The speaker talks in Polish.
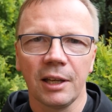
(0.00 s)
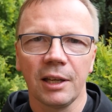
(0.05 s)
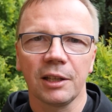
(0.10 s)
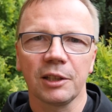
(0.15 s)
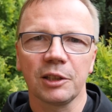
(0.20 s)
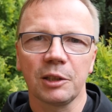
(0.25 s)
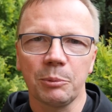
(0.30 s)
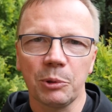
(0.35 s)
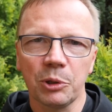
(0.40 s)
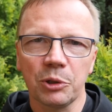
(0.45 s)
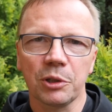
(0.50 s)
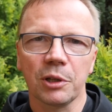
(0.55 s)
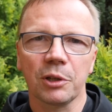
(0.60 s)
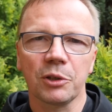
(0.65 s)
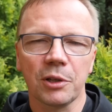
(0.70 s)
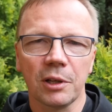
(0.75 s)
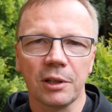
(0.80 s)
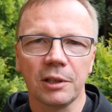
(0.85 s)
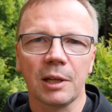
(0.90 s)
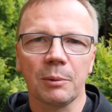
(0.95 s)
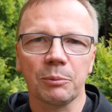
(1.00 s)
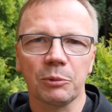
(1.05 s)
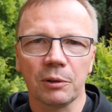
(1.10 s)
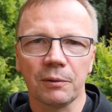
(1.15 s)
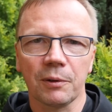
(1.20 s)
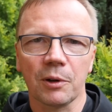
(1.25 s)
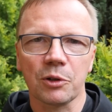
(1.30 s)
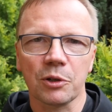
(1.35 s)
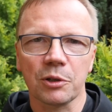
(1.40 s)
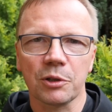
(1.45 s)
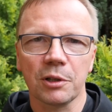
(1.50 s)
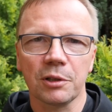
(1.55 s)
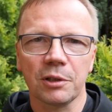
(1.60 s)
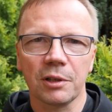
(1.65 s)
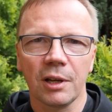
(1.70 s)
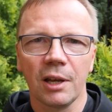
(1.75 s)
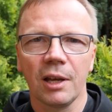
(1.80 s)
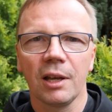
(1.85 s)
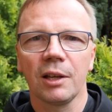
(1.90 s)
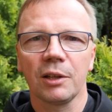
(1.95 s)
Gdybyście chcieli nam towarzyszyć,
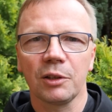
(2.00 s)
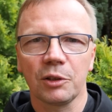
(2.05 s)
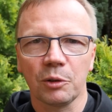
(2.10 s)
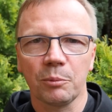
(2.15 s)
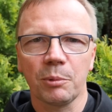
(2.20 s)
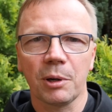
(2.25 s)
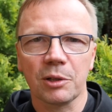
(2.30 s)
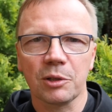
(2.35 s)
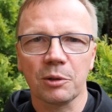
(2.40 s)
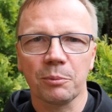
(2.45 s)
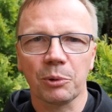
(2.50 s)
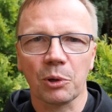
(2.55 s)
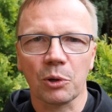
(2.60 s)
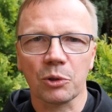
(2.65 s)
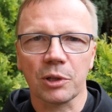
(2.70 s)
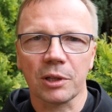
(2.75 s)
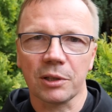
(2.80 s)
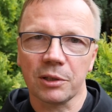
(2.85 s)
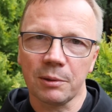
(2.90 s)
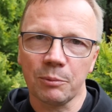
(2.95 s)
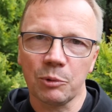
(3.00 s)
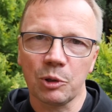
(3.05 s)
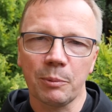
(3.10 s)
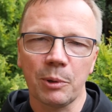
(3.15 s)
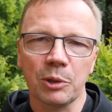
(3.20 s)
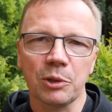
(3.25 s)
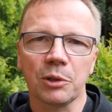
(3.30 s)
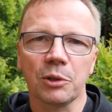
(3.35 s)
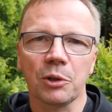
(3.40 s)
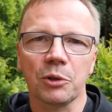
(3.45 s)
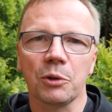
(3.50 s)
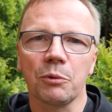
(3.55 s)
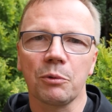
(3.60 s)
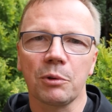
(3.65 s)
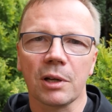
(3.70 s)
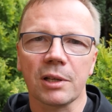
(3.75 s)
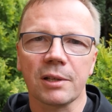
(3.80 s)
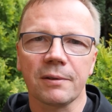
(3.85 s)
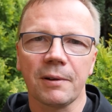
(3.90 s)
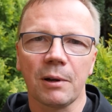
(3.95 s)
to bardzo proszę. Z tym, że będzie to się
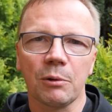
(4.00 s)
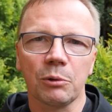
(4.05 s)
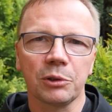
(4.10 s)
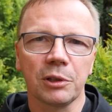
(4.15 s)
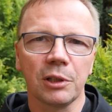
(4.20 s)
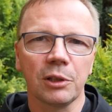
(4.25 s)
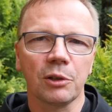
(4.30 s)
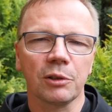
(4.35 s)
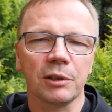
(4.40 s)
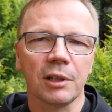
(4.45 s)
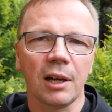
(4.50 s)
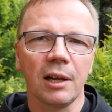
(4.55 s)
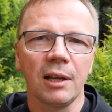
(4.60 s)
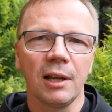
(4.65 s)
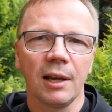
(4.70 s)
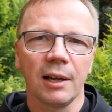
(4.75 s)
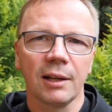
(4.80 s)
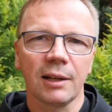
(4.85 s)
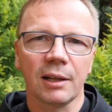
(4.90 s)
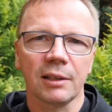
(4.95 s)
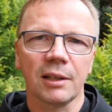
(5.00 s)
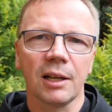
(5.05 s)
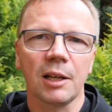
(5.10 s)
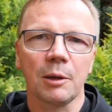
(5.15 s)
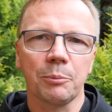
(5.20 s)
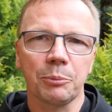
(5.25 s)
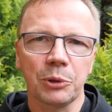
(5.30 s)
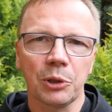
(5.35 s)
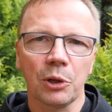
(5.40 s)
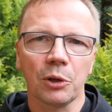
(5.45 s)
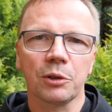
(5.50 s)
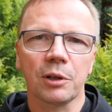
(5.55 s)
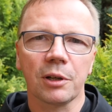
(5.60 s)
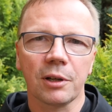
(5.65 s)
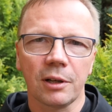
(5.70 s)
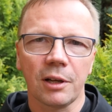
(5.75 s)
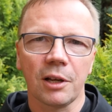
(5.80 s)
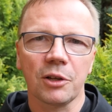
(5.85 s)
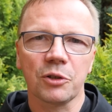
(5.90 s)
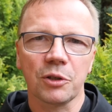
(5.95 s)
ukazywało tylko na kanale Piotr
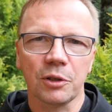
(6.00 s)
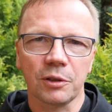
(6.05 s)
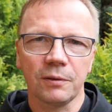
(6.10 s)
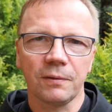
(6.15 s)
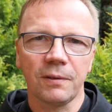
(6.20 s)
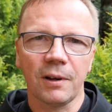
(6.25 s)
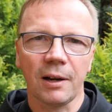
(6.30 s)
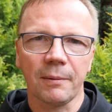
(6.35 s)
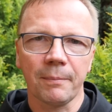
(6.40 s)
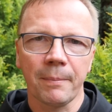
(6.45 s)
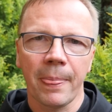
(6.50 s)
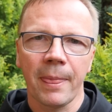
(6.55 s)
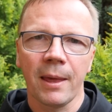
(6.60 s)
Kleszcz 2.